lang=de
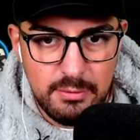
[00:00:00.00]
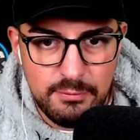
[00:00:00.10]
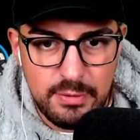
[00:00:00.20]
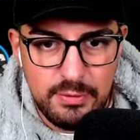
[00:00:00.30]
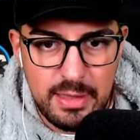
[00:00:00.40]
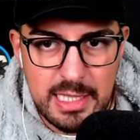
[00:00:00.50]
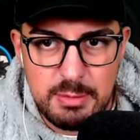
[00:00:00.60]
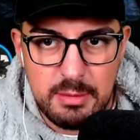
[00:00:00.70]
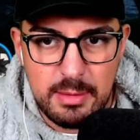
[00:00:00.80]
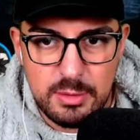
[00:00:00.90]
wie viel
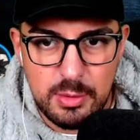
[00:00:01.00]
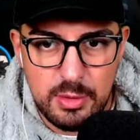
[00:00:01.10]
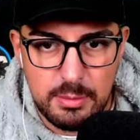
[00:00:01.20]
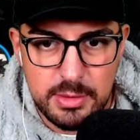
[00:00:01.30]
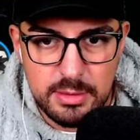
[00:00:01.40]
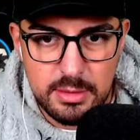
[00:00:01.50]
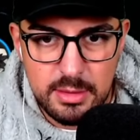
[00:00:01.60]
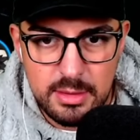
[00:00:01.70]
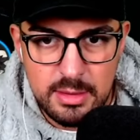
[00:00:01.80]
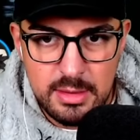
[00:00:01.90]
XP man so bekommt.
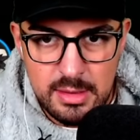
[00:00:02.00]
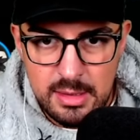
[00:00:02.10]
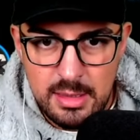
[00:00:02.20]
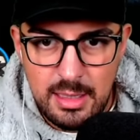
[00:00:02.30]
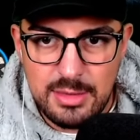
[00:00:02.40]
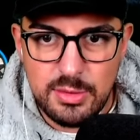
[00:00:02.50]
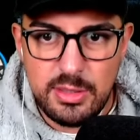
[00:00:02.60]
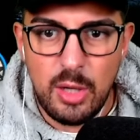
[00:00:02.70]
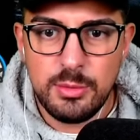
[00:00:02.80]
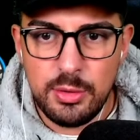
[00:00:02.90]
Also
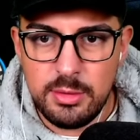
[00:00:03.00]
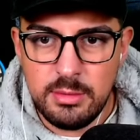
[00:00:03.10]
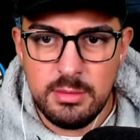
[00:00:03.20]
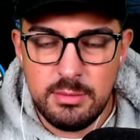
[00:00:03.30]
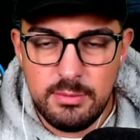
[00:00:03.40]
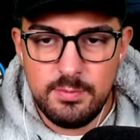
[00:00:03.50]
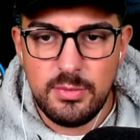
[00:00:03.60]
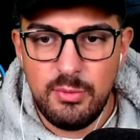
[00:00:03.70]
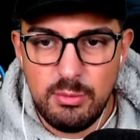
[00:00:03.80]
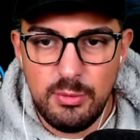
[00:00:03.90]
Daumen drücken,
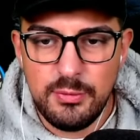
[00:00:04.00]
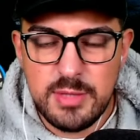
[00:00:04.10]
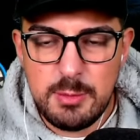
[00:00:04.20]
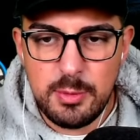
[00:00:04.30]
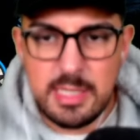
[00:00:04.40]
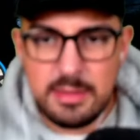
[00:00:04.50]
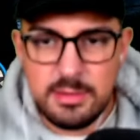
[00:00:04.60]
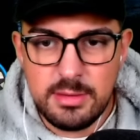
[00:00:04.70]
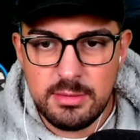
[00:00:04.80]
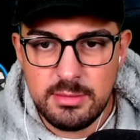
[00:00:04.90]
55%.